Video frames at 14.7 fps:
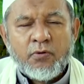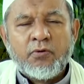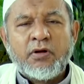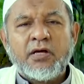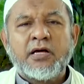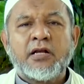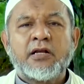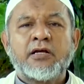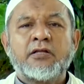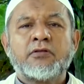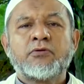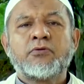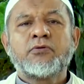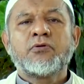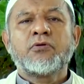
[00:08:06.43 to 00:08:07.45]
Oleh karena
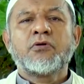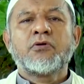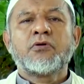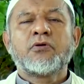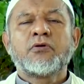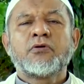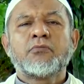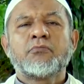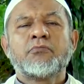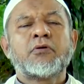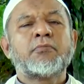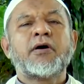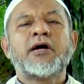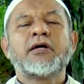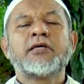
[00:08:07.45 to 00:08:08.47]
itu,
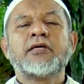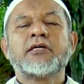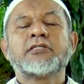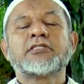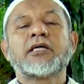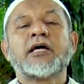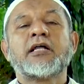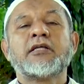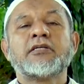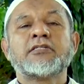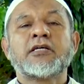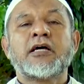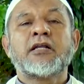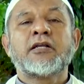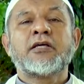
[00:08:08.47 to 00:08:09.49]
Berbahagia sekali
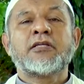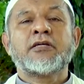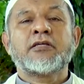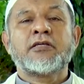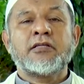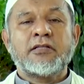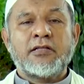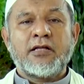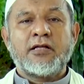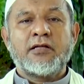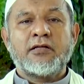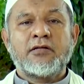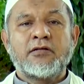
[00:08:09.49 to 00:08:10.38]
seandainya kita